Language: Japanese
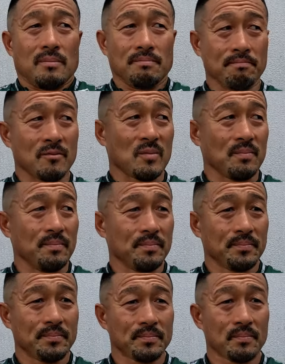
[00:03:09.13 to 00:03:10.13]
うん、まあ、その
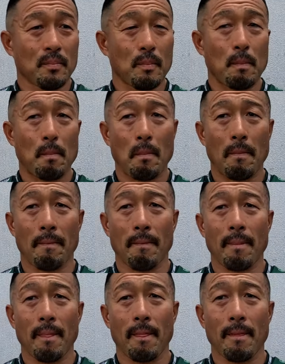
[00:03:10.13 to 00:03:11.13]

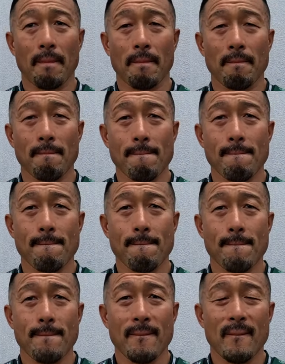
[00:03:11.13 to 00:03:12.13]
まき対戦敵というこ
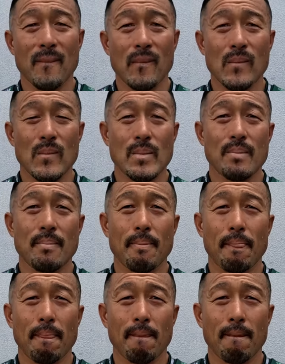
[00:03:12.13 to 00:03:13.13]
とで今回特
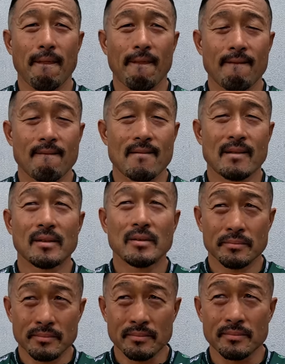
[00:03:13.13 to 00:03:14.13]
選なんですけど、も
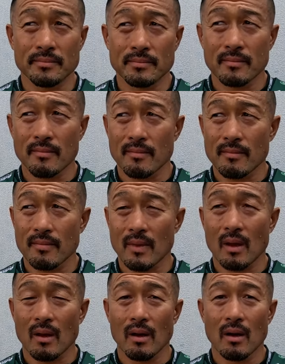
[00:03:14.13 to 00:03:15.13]
うちょっと
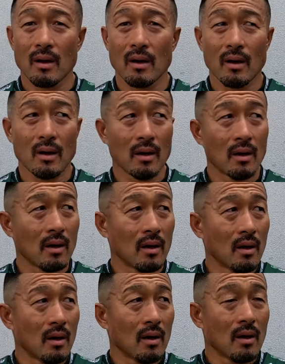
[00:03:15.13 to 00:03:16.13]
北日本勢は
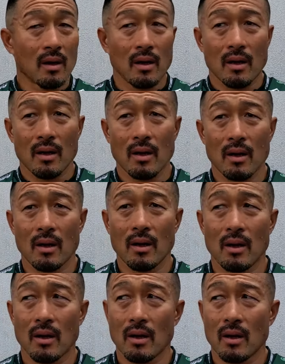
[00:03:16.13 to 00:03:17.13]
慎太郎さん1
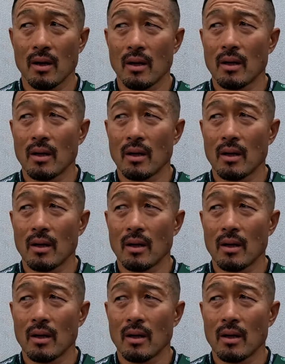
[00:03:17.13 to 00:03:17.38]
人で、